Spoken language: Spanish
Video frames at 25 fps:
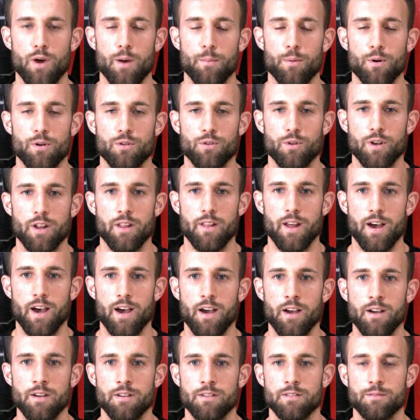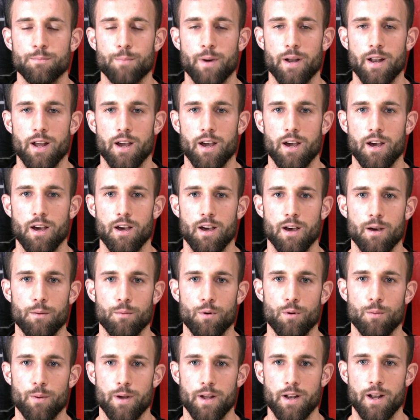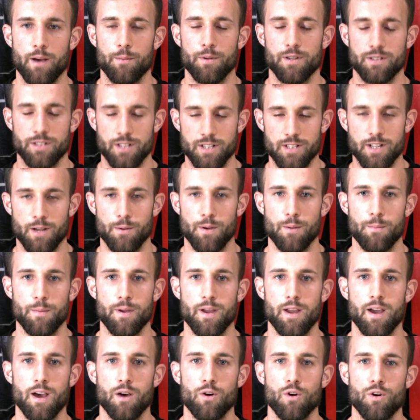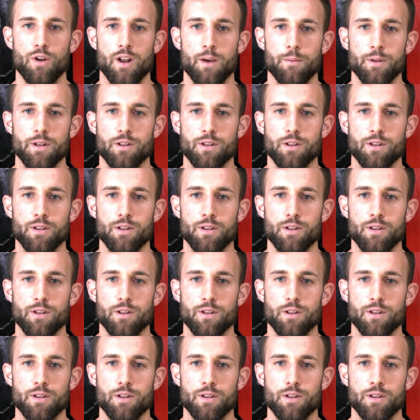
nueva oportunidad para volver a ver si esta vez me hago con la